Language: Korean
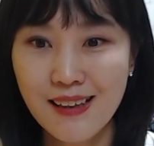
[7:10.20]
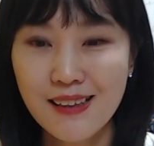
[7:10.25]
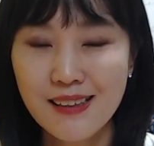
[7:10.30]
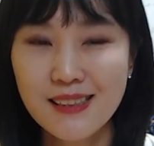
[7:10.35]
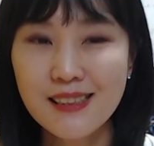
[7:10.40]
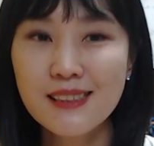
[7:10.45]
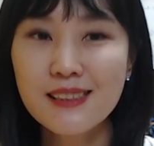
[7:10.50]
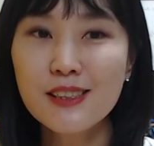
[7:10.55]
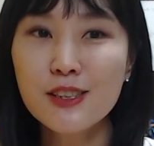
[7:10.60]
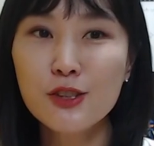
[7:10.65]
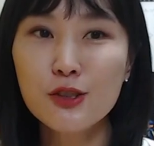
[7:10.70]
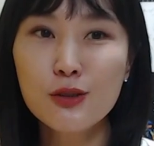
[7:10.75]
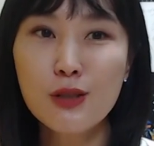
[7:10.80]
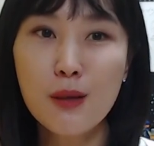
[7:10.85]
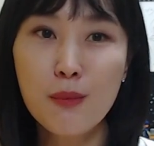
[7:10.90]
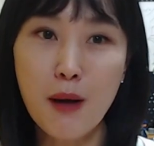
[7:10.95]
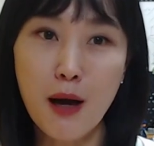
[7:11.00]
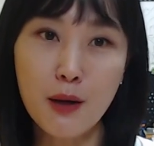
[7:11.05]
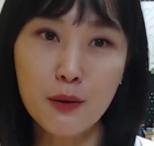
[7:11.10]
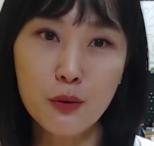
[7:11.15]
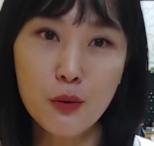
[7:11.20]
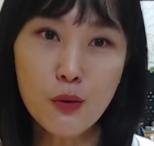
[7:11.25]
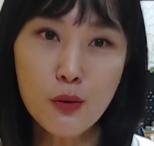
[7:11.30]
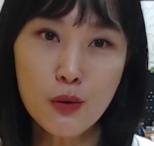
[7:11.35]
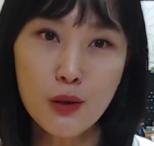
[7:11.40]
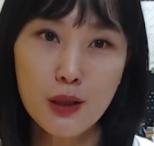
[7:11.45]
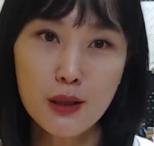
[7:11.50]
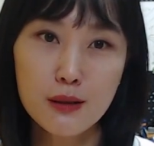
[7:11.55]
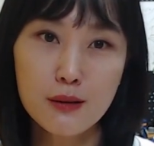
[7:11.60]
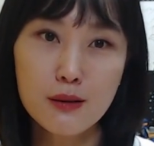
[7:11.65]
그 이유가 바로
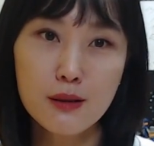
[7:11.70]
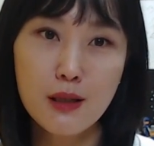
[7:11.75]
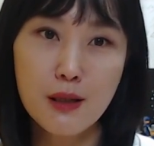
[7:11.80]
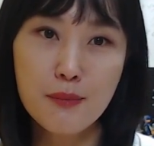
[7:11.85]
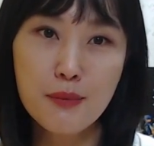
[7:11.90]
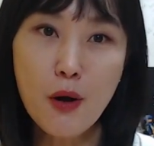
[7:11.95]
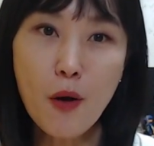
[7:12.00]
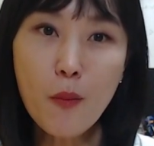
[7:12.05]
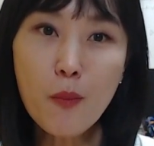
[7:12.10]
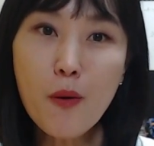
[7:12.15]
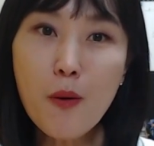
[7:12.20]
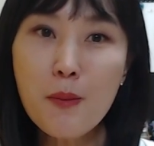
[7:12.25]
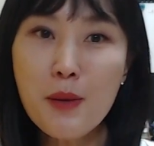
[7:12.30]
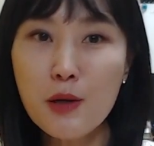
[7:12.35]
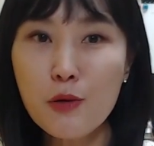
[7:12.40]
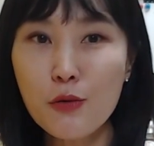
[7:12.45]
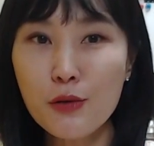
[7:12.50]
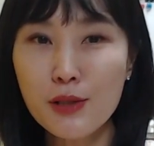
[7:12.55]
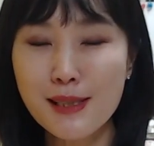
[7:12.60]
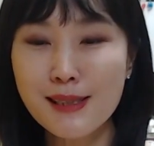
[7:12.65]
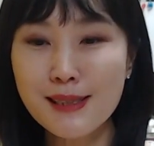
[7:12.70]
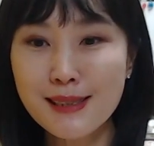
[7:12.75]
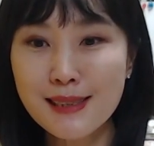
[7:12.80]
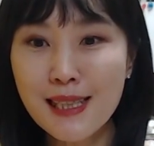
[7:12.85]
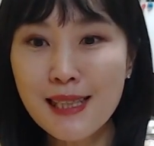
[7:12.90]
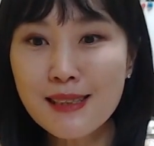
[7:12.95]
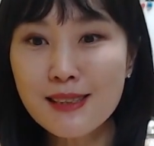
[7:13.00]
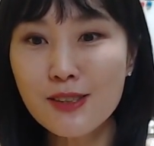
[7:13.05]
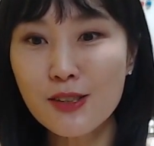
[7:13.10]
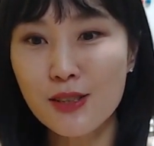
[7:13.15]
이렇게 평범하고
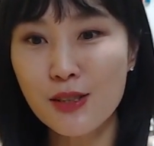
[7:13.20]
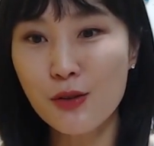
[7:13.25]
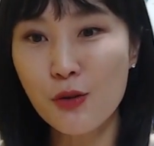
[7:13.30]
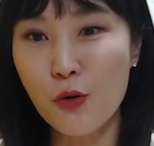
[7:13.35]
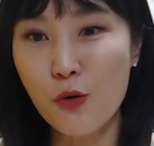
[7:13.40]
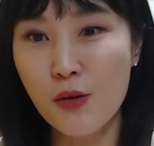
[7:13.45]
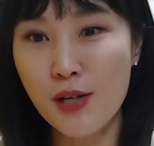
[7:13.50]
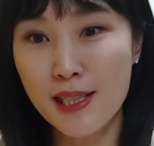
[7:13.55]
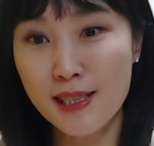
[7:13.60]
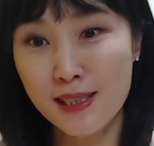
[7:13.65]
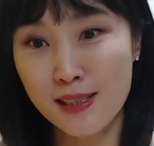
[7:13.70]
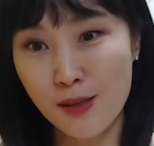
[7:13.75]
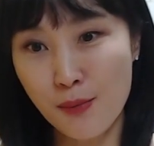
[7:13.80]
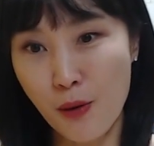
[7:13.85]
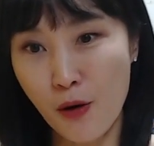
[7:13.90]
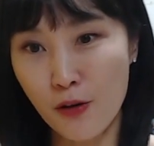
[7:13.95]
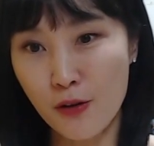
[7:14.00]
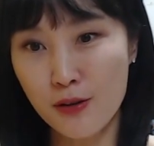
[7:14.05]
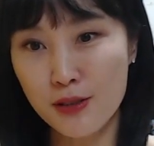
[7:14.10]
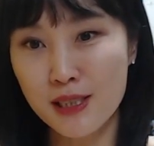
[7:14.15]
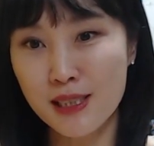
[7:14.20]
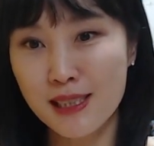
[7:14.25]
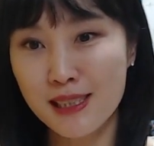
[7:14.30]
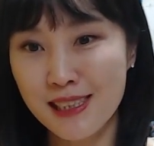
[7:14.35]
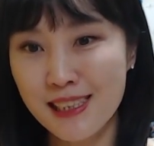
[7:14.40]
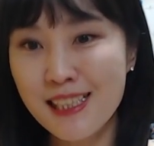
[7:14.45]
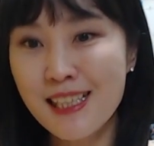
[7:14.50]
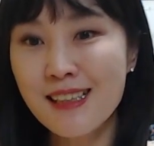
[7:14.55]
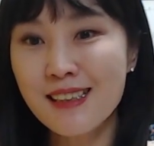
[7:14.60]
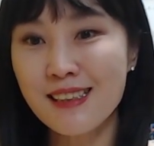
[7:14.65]
일상적인 공간에서 벌어지는
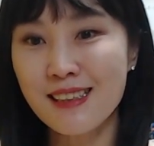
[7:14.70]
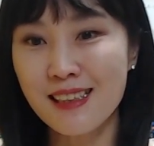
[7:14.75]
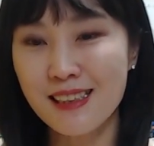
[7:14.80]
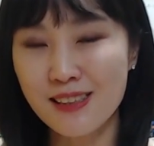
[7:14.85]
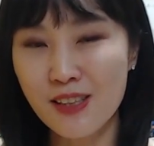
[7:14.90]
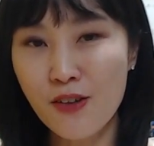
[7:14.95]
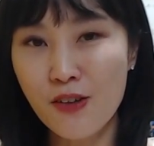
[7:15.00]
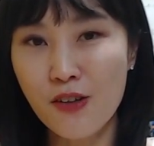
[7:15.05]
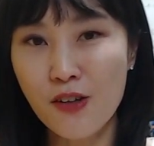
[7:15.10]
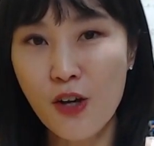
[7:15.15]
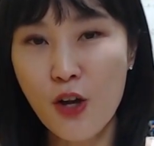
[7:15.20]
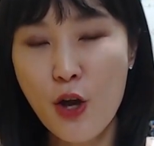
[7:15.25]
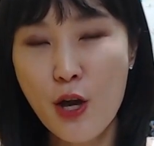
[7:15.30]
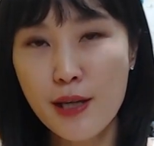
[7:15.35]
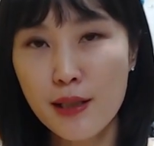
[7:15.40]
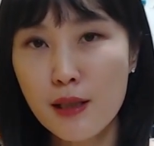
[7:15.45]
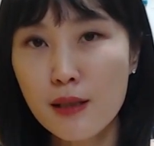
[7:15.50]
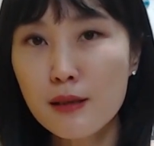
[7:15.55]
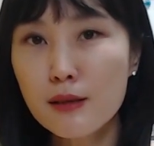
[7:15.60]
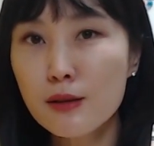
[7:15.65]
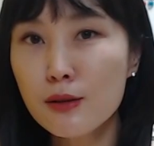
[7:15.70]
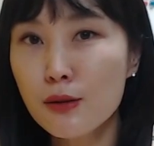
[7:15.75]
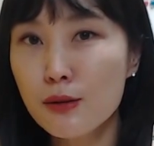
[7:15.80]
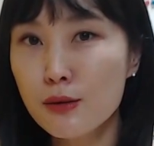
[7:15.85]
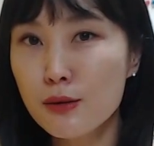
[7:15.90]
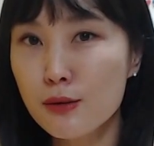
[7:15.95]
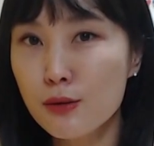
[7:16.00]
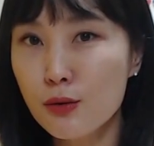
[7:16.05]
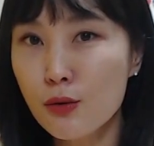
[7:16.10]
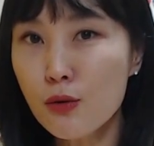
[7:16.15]
이야기라서
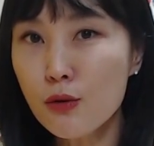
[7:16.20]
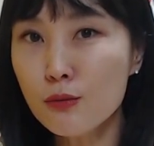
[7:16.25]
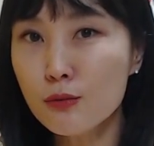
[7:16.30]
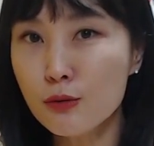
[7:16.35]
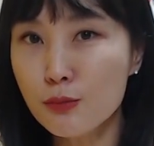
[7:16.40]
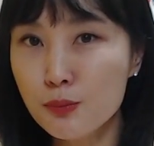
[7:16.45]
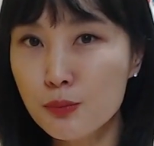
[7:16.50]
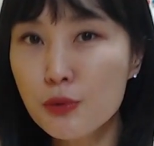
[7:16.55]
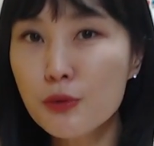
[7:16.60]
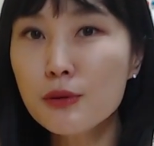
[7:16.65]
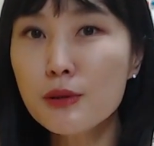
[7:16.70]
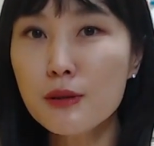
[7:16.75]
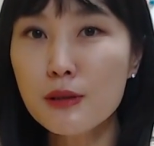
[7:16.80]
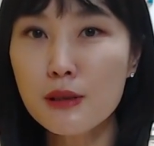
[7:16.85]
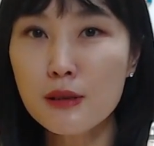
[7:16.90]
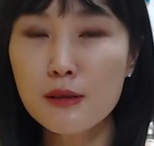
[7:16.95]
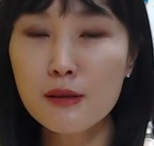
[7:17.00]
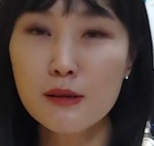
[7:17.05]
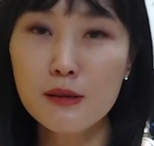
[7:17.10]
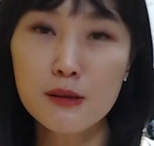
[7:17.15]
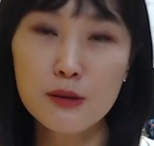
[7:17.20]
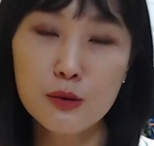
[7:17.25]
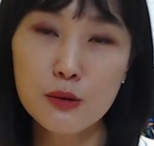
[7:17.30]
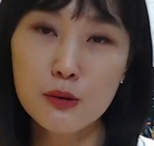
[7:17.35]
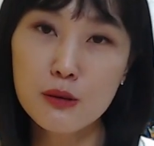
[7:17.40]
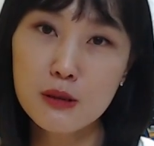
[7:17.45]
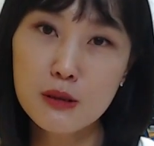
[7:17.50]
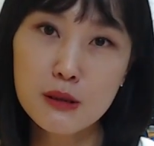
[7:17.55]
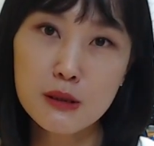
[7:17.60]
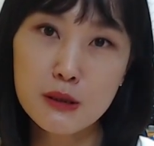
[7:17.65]
캐릭터들도 무표정인
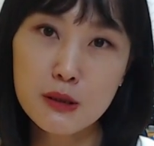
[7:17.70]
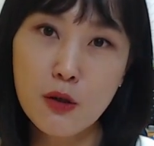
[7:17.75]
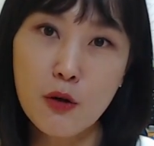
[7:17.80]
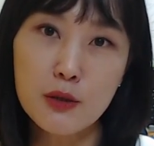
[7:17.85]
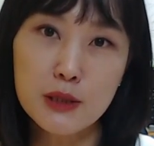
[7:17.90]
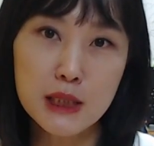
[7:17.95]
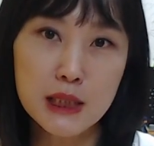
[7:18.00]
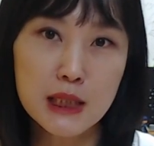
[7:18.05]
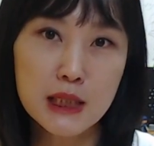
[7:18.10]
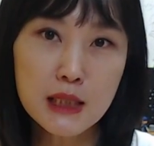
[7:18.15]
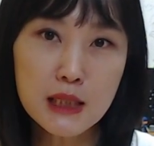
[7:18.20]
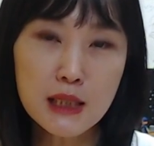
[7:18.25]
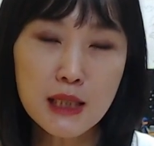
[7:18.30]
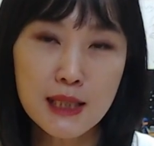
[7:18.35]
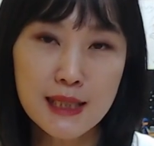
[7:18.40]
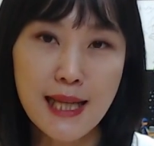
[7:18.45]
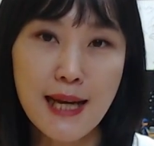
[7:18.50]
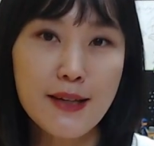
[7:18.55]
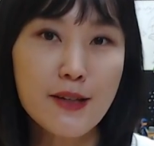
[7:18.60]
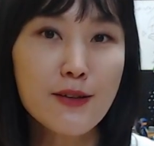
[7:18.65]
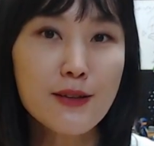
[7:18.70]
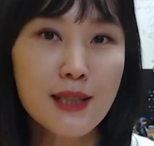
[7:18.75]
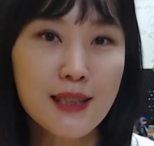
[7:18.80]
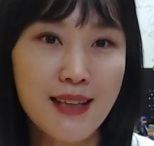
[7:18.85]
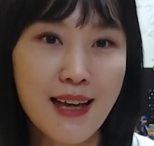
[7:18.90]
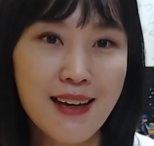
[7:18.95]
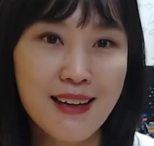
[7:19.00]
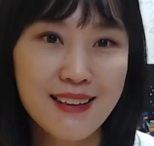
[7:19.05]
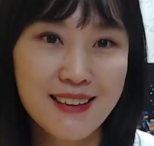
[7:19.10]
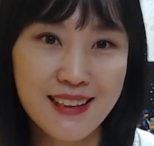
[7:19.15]
것이
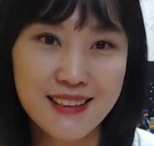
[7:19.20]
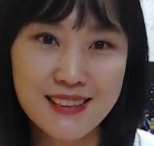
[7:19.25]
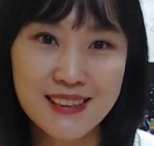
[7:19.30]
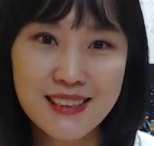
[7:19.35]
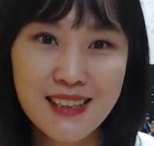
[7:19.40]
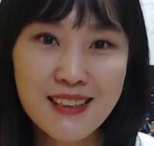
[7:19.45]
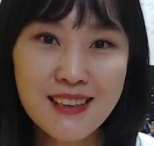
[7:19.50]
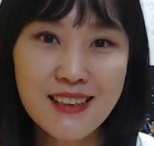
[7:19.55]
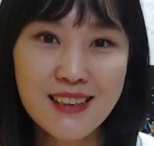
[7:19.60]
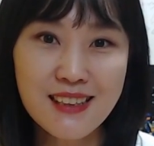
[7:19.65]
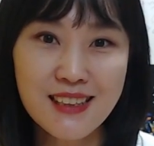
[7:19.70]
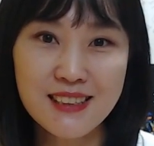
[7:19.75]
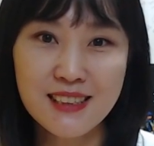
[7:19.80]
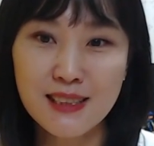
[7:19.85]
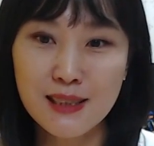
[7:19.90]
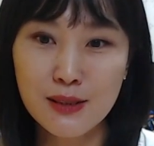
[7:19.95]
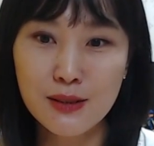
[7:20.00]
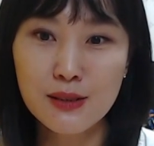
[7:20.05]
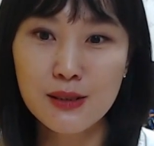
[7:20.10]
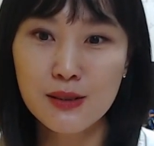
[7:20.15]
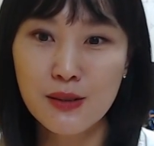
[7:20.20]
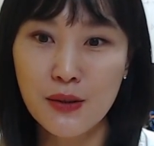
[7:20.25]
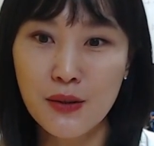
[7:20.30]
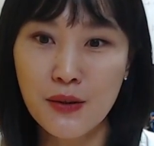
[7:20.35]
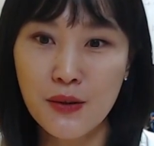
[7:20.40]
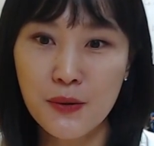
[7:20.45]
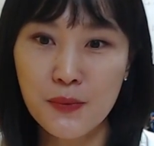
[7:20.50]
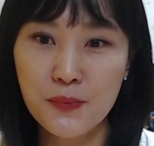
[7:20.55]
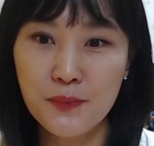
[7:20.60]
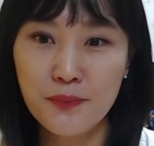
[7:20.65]
당연하다라는 생각까지
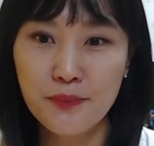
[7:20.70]
들었어요.